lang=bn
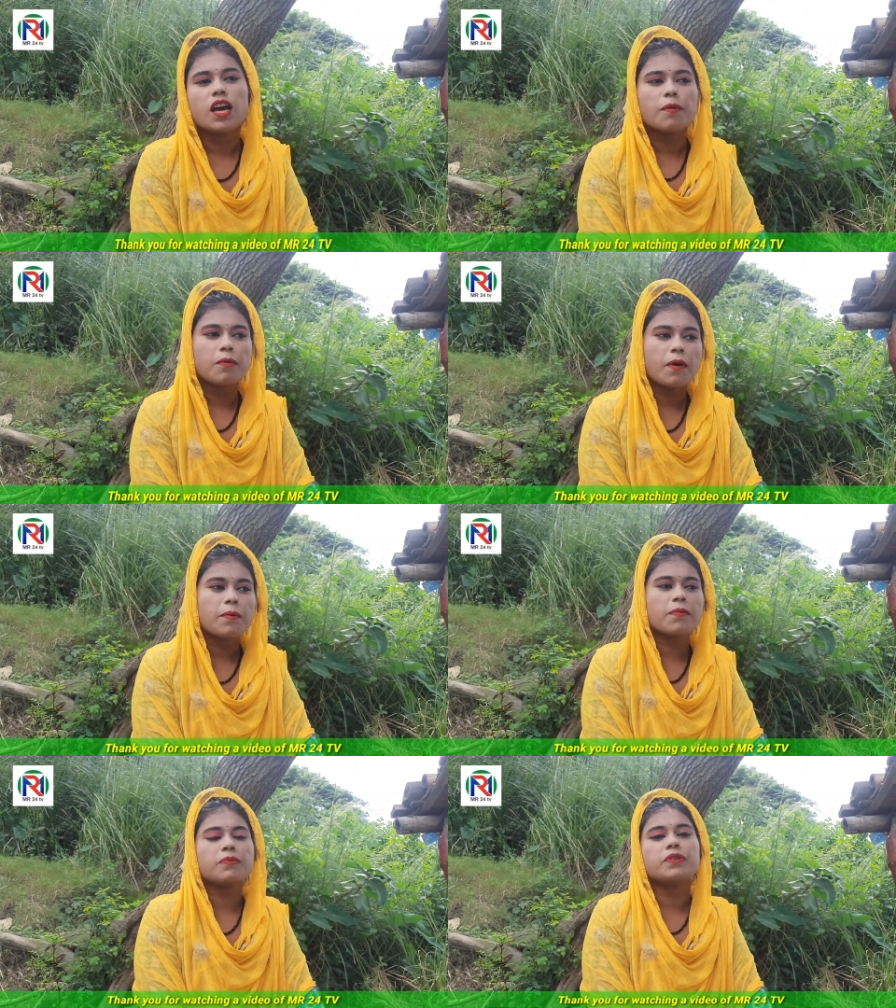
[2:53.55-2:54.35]
আমার বাবা
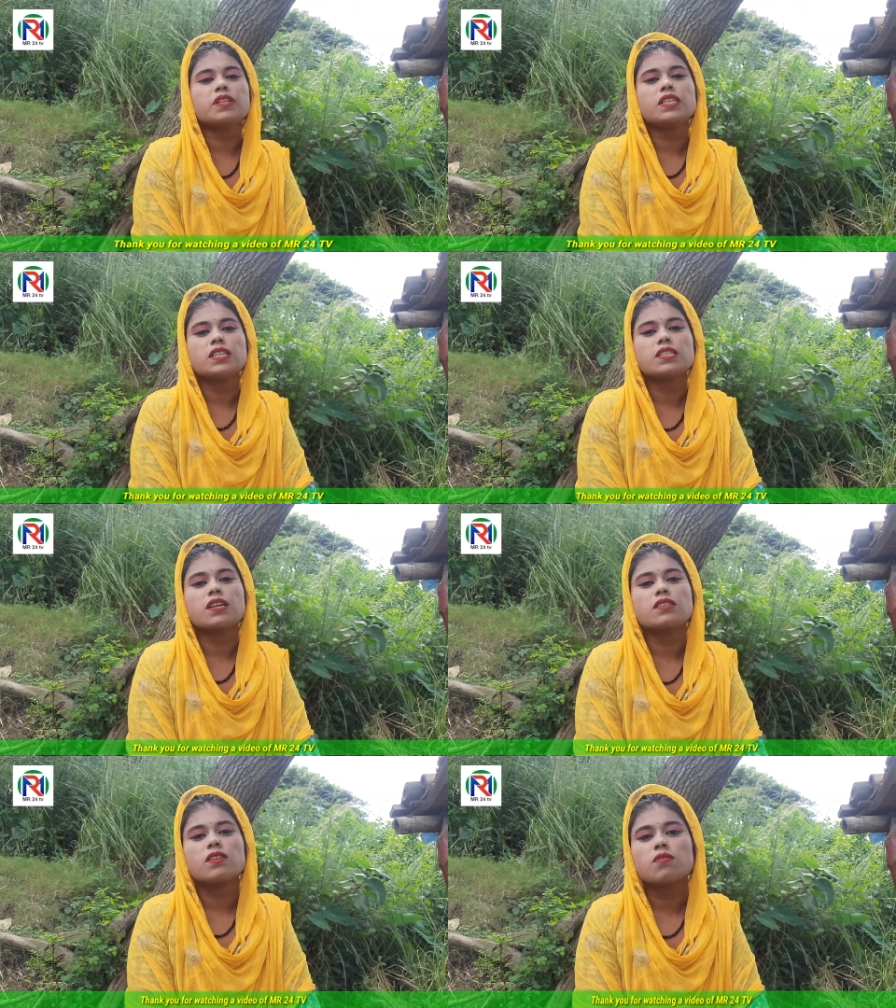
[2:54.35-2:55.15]
মা বিয়ে দিতে
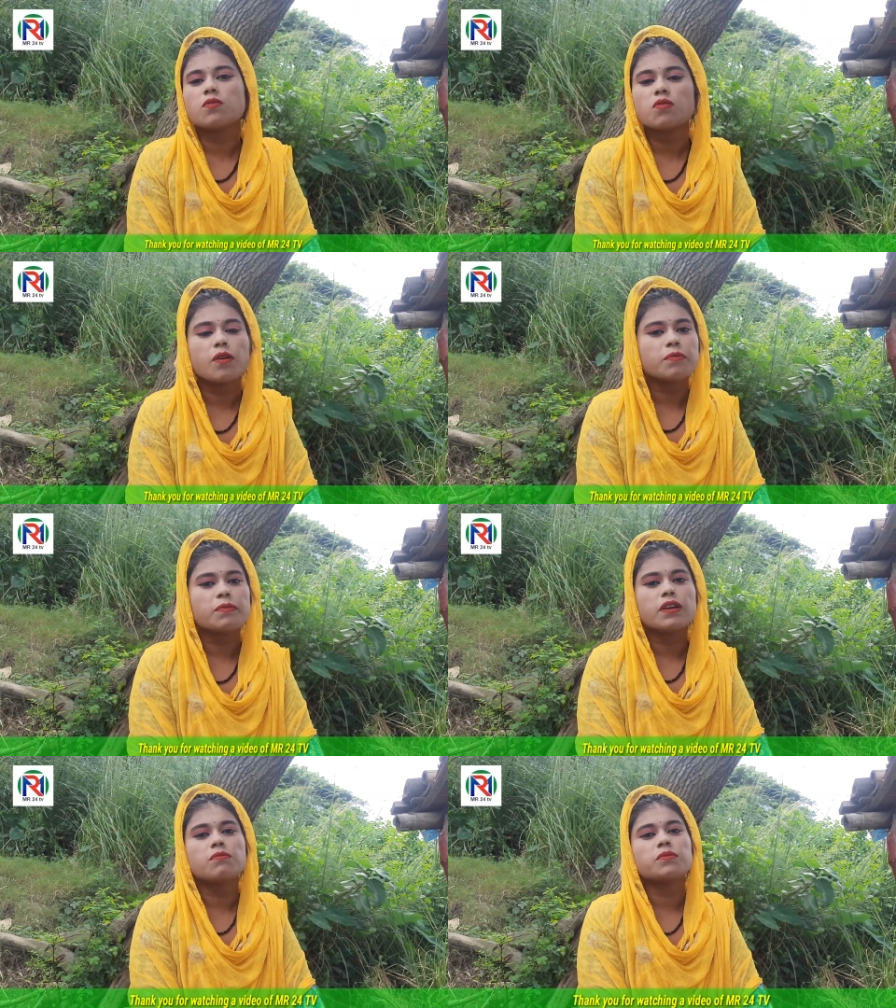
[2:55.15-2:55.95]
চাইছিল কিন্তু আমি
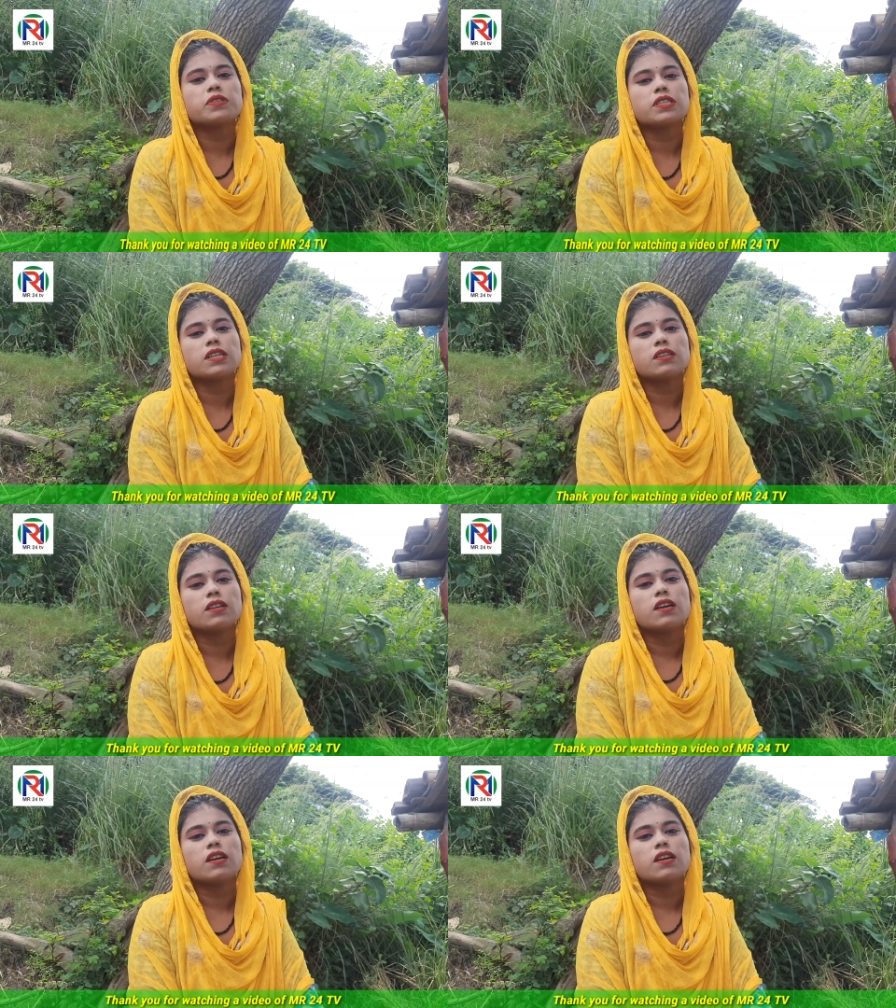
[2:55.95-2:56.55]
বিয়ে বসিনি